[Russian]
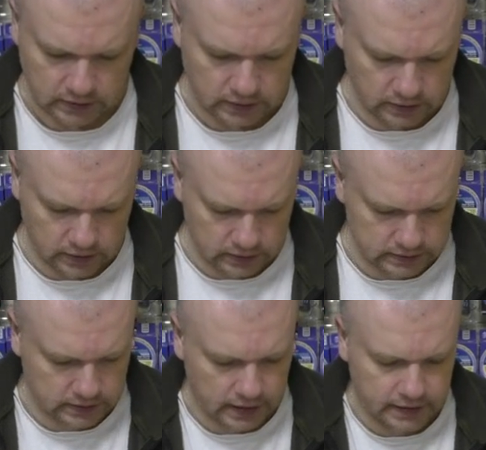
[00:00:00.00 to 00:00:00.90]
И
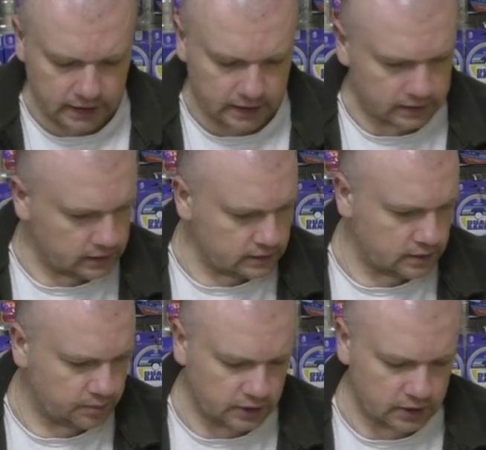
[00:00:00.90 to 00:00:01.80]
расстояние
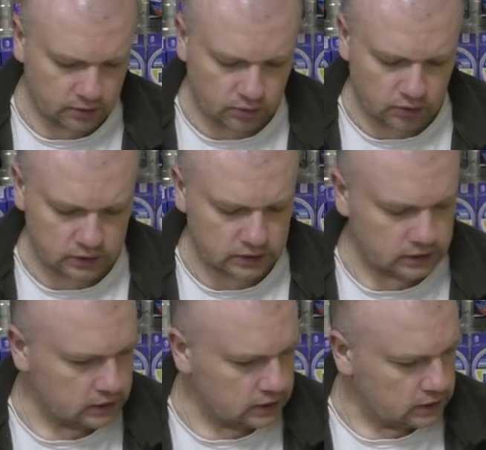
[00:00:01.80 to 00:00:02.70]
теперь от
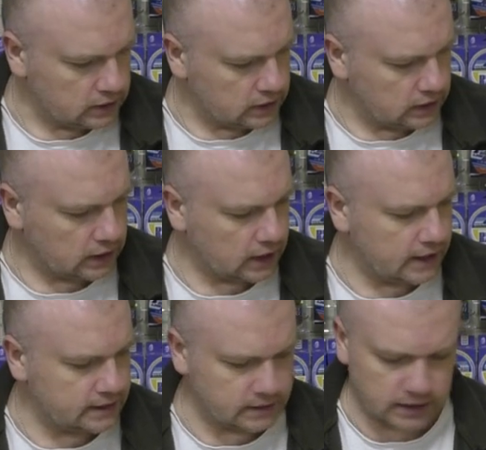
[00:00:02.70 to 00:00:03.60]
Э,
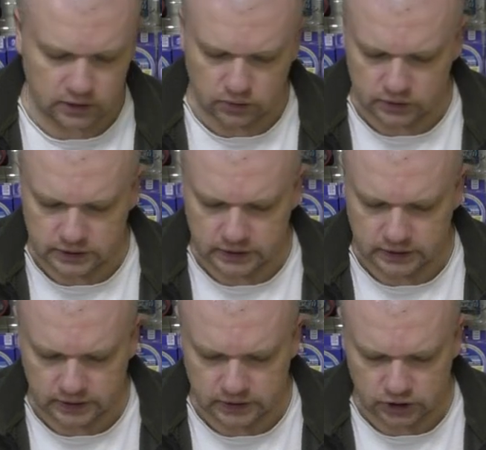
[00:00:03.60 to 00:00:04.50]
кольца до
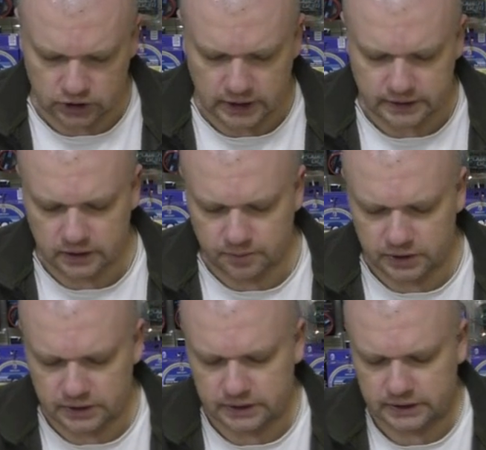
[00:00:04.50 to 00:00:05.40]
центра держателя
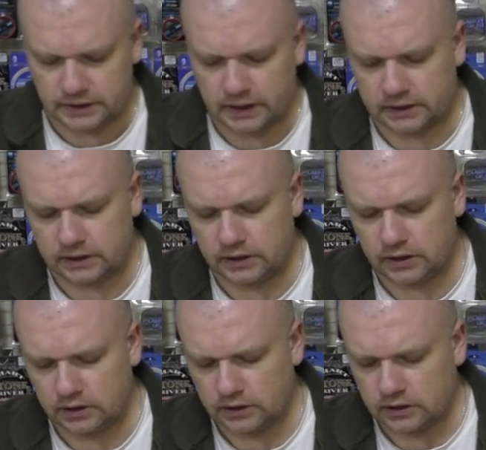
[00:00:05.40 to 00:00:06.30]
50
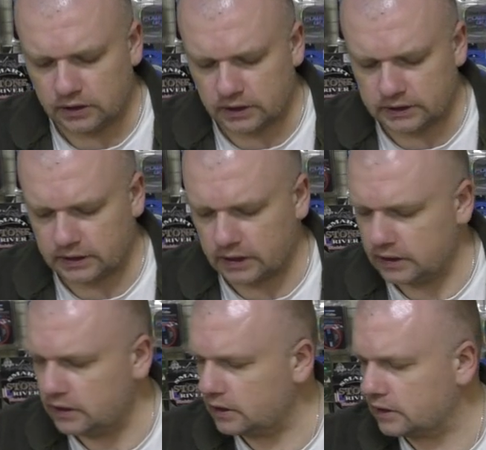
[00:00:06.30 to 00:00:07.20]
и,
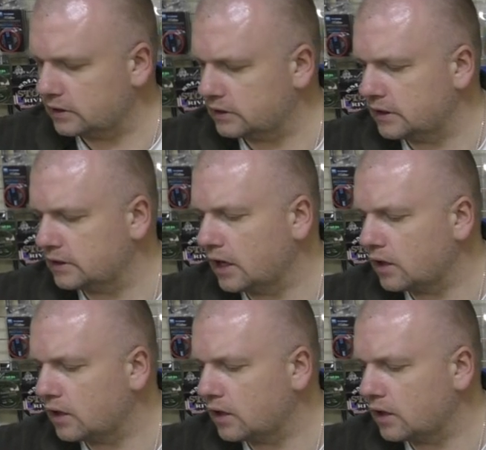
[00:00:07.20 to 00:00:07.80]
и длина